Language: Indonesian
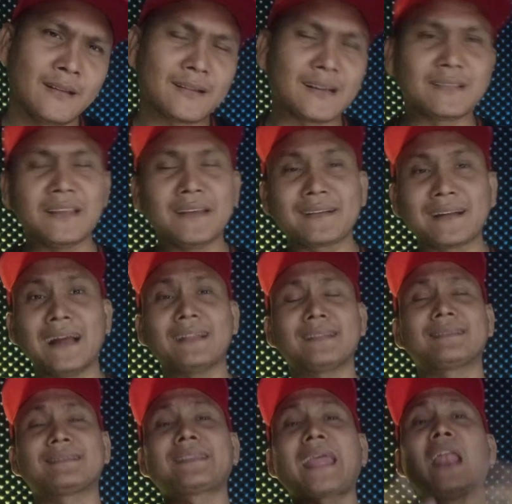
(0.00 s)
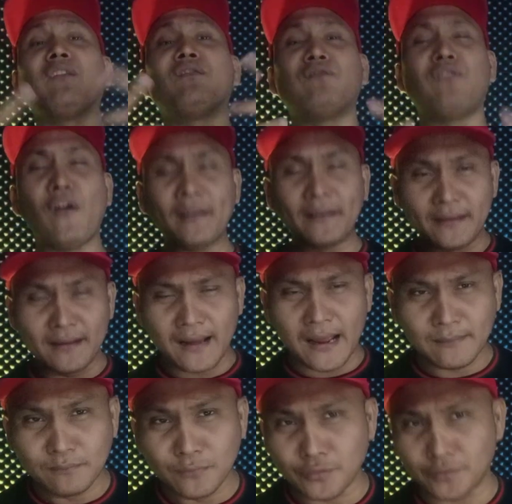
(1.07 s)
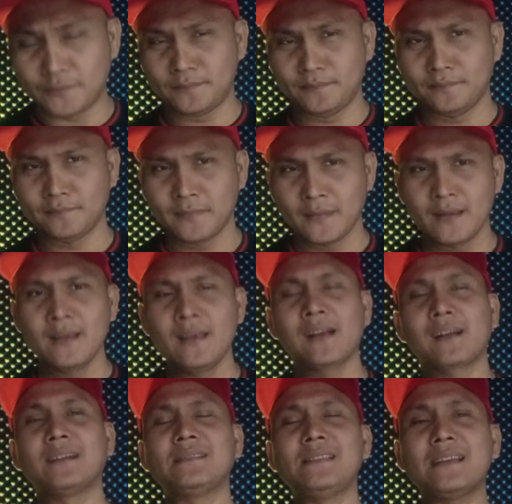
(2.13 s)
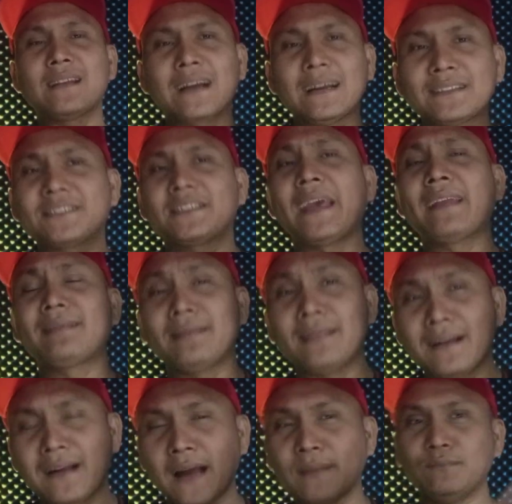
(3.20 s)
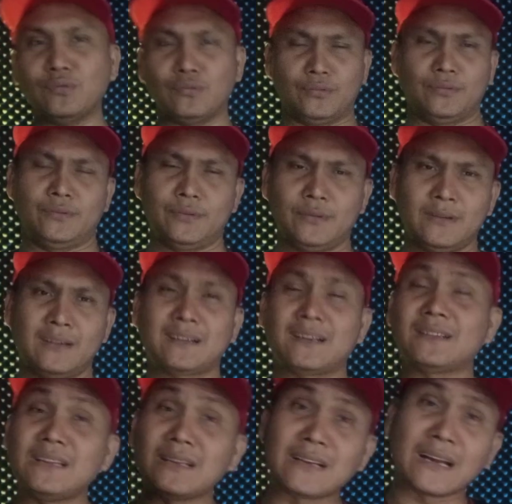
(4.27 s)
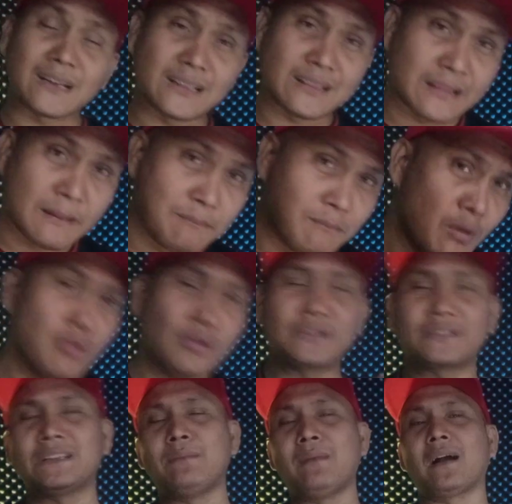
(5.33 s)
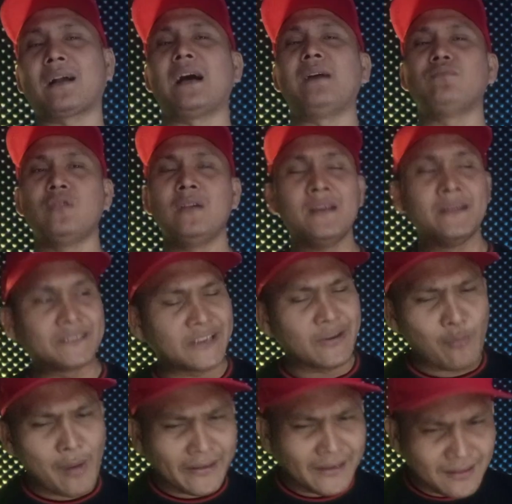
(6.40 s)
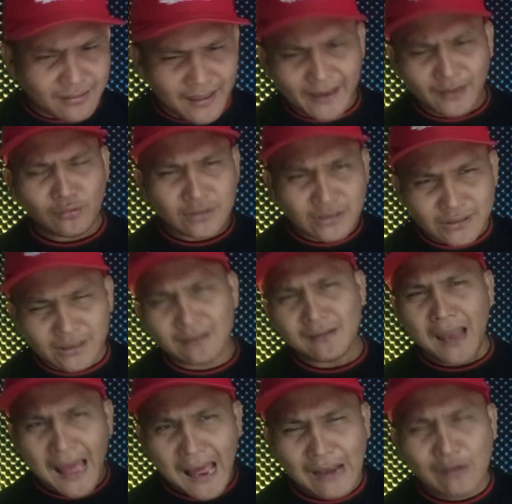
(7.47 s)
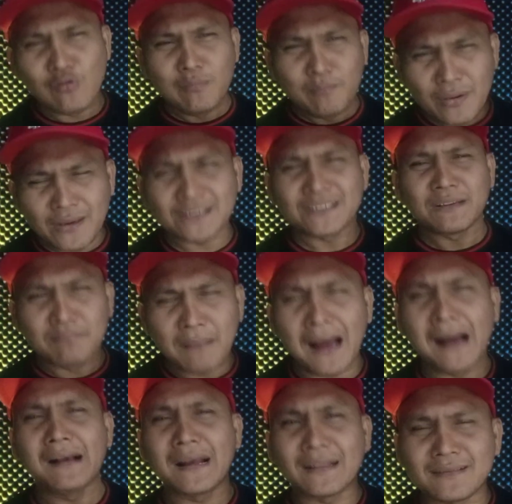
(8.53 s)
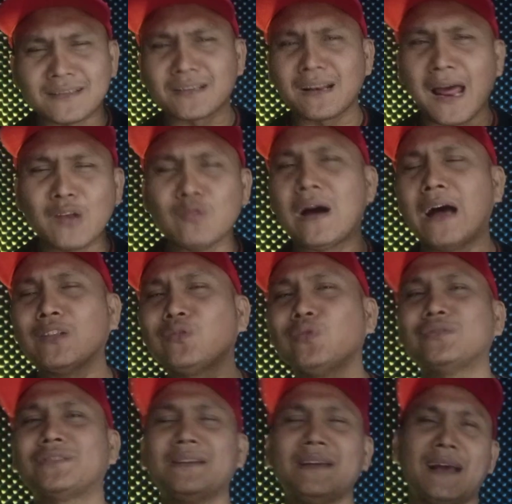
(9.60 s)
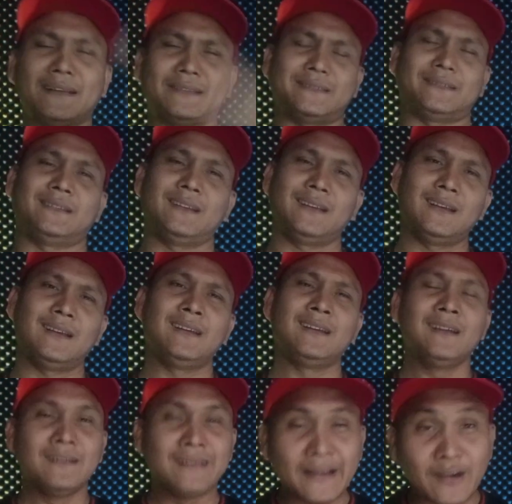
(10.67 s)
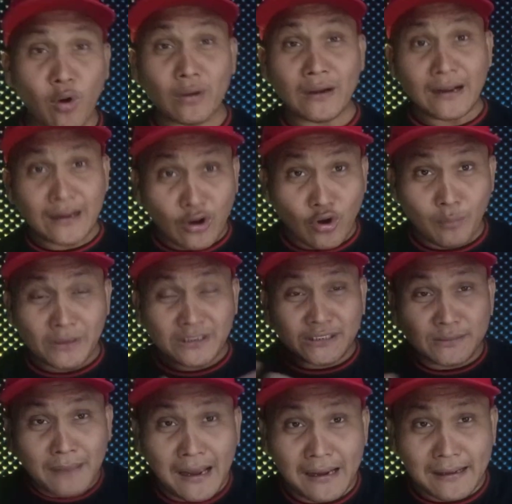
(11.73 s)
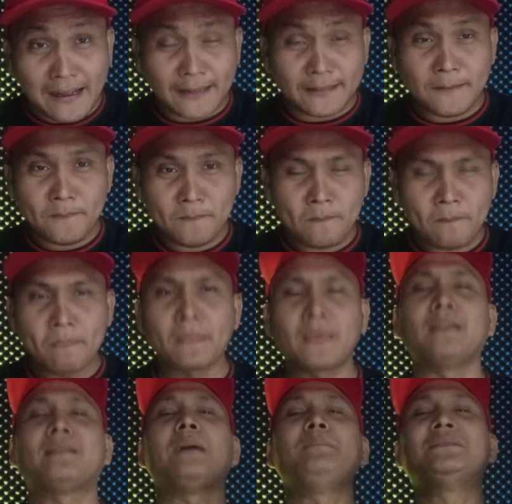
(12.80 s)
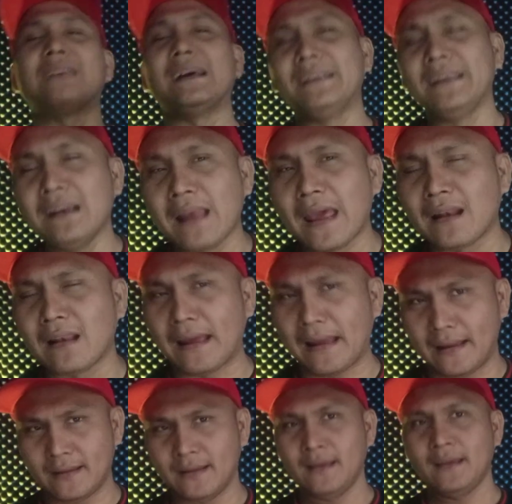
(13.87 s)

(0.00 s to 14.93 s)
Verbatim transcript: ketika telepon denganmu, ketika chat denganmu, ketika ketemu sama kamu, si wanita itu selalu bersemangat, selalu antusias. Dan orang kalau bersemangat, kita bisa nilai lah.